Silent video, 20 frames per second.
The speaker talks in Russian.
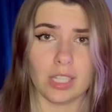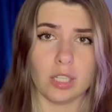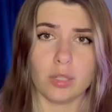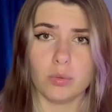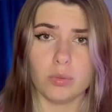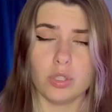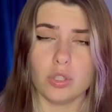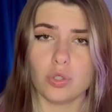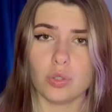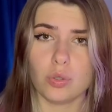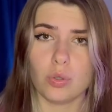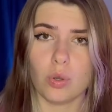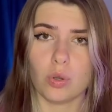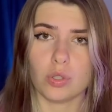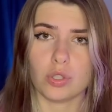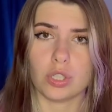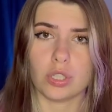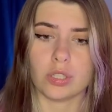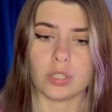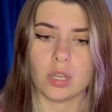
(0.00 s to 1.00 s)
или
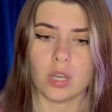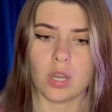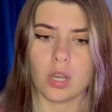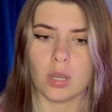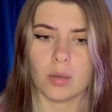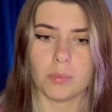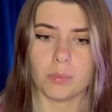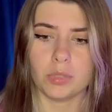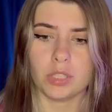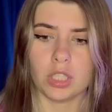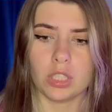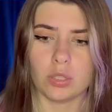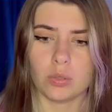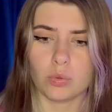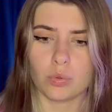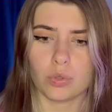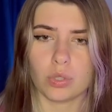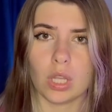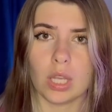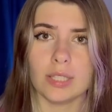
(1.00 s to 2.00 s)
уничтожить. Мне не
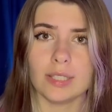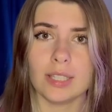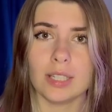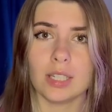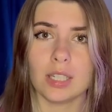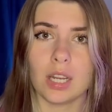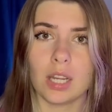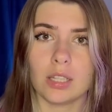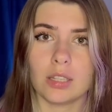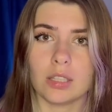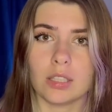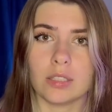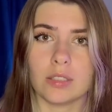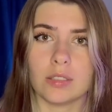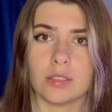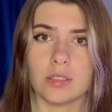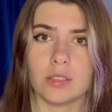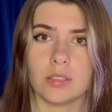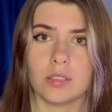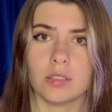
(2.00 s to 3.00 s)
нужна
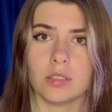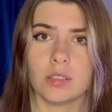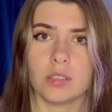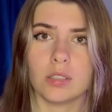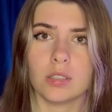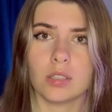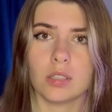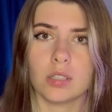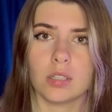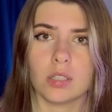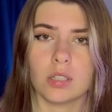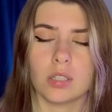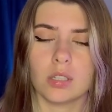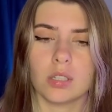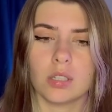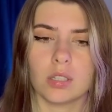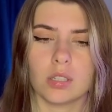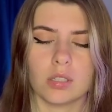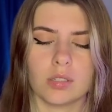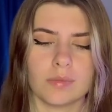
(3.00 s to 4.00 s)
сохранность. Кто такое
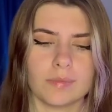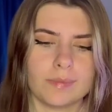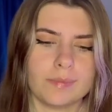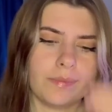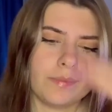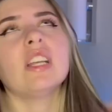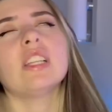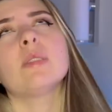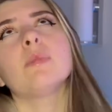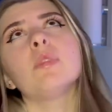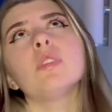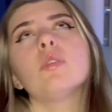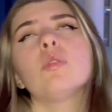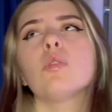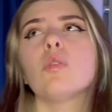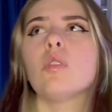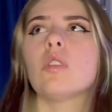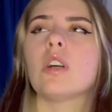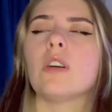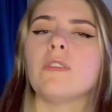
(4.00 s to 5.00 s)
сказал? У нас был
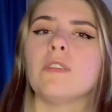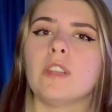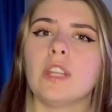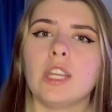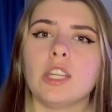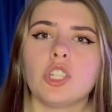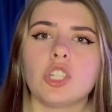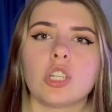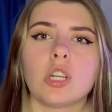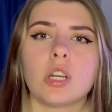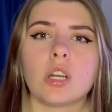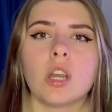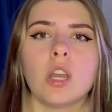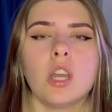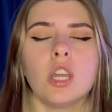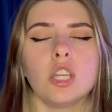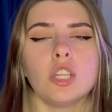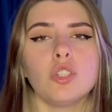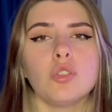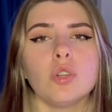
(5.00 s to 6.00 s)
урок о флешках.
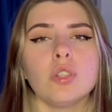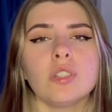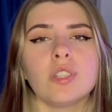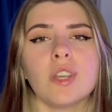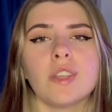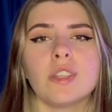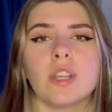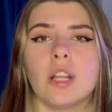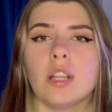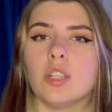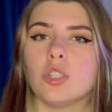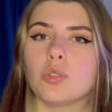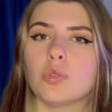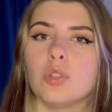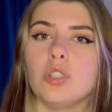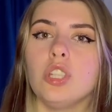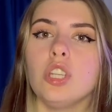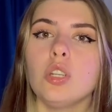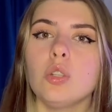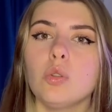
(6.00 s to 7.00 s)
Еще сказали,
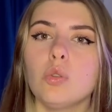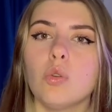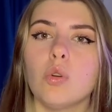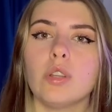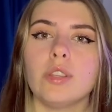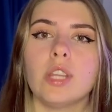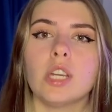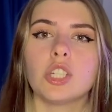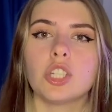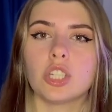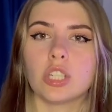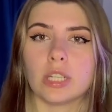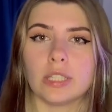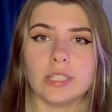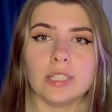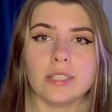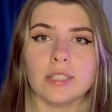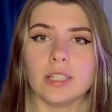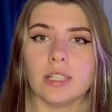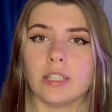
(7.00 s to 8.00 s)
что никто, даже
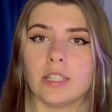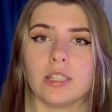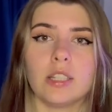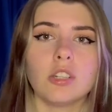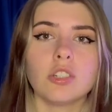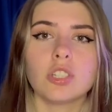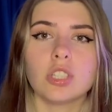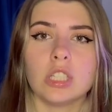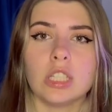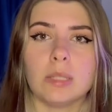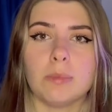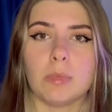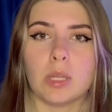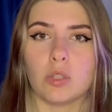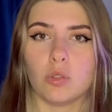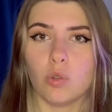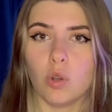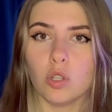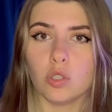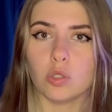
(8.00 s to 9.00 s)
родители, не должны
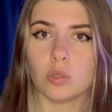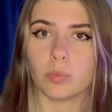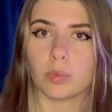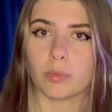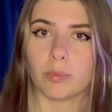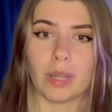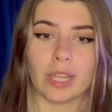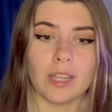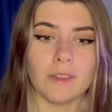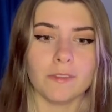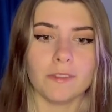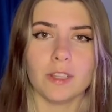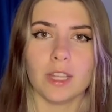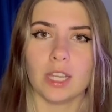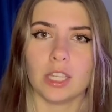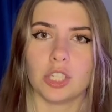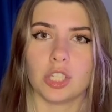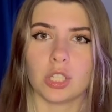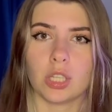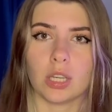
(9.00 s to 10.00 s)
иметь доступ к моей
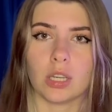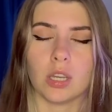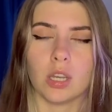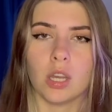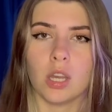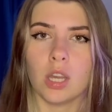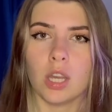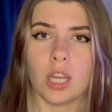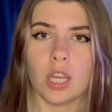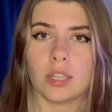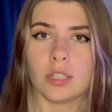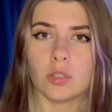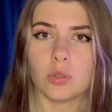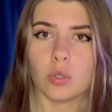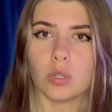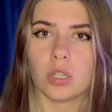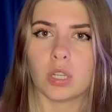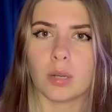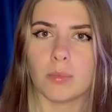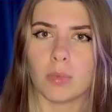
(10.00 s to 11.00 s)
флешке. Это
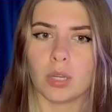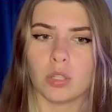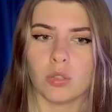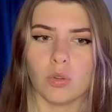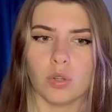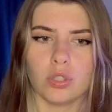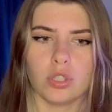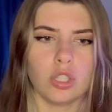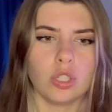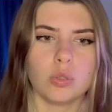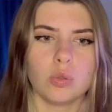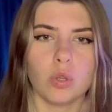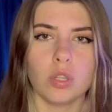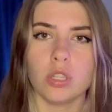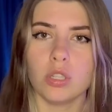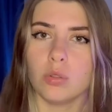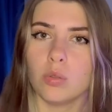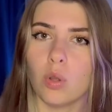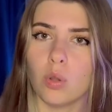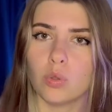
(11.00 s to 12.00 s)
только мое, никто
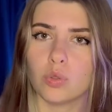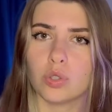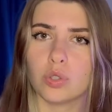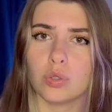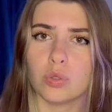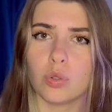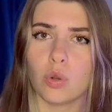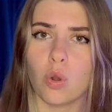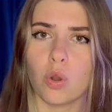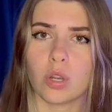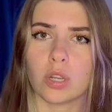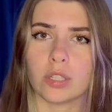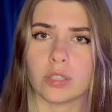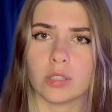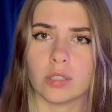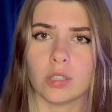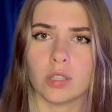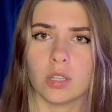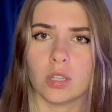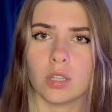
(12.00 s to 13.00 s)
не должен трогать.
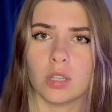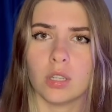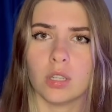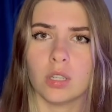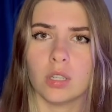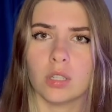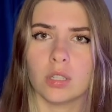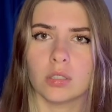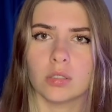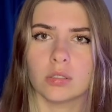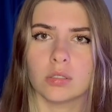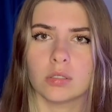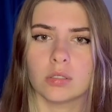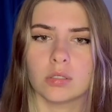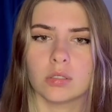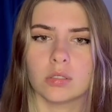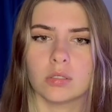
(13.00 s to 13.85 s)
Понятно.